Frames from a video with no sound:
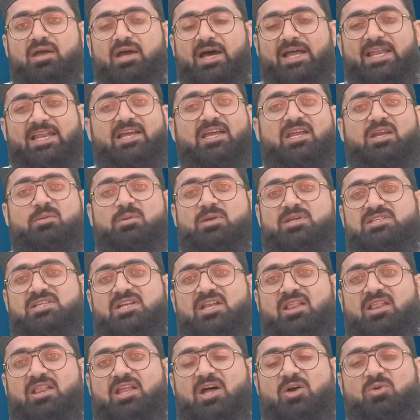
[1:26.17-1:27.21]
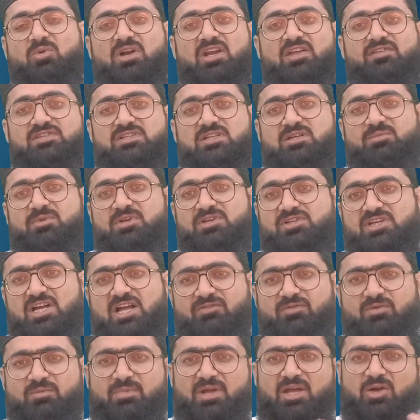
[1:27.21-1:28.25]
अल्लाह के नबी सल्लल्लाहु अलैहि वसल्लम ने
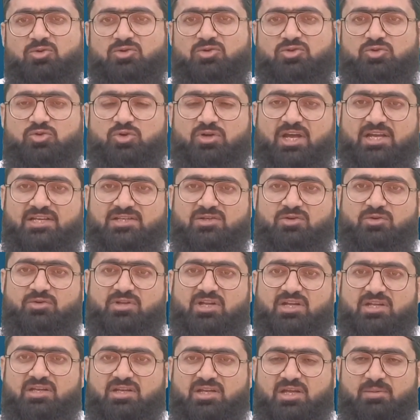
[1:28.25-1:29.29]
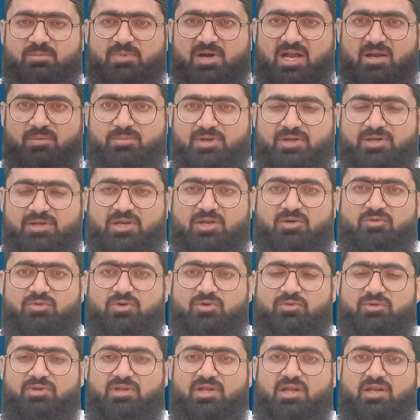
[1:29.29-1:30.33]
इशाद फरमाया कुछ लोग ऐसे होते हैं जिनके बाल बिखरे हुए
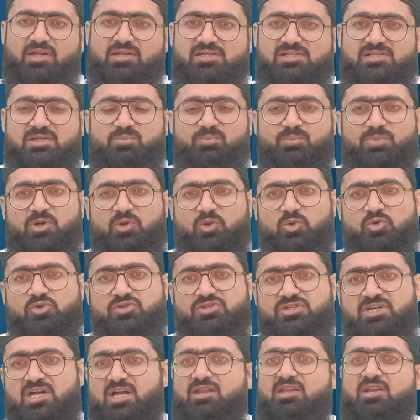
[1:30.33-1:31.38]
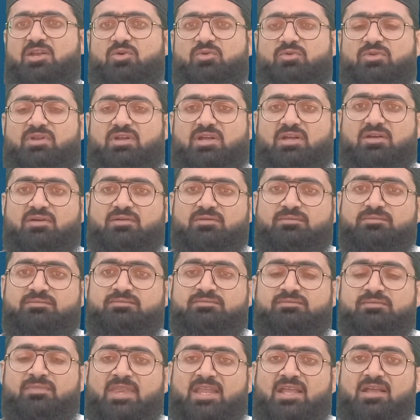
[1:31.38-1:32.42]
होते हैं जिसम पर दो चादरें होती हैं
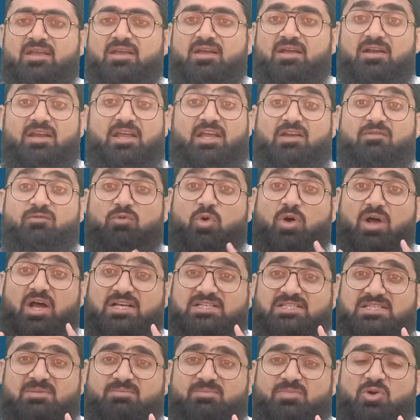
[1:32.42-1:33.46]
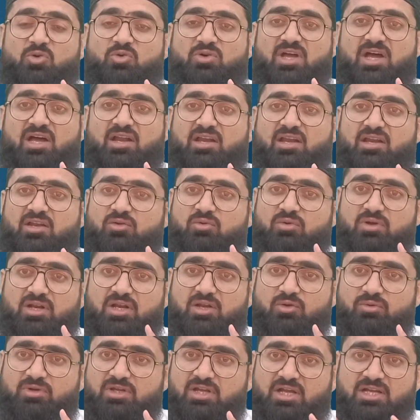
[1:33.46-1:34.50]
लेकिन वो कसम भी उठा लें तो
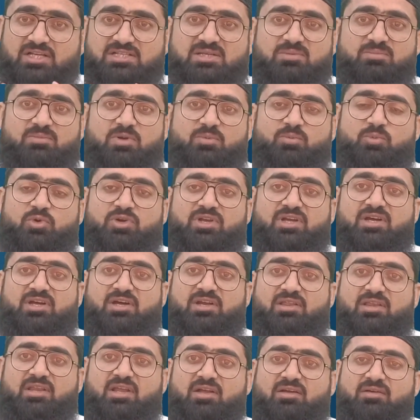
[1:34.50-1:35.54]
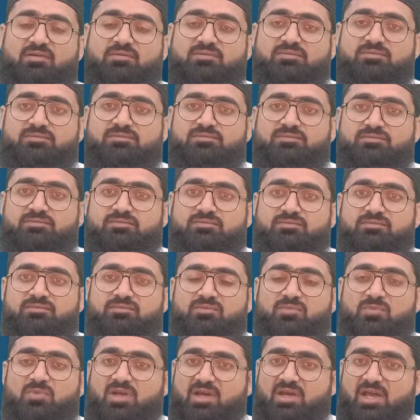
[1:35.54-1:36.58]
अल्लाह उनकी कसम भी पूरी करता
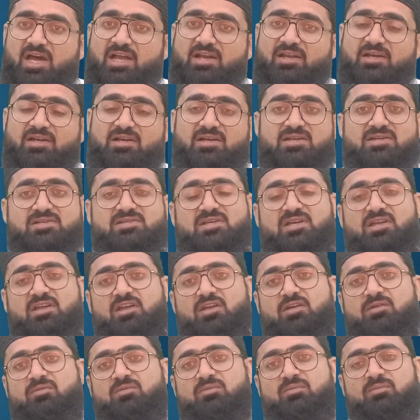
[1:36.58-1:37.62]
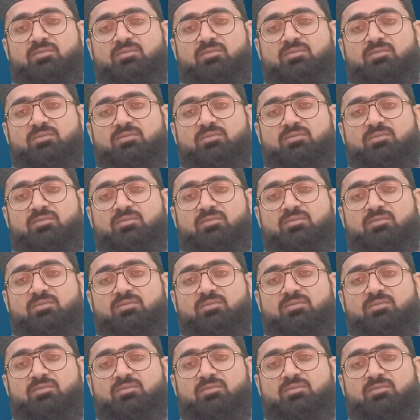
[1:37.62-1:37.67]
है ख्याल करना चाहिए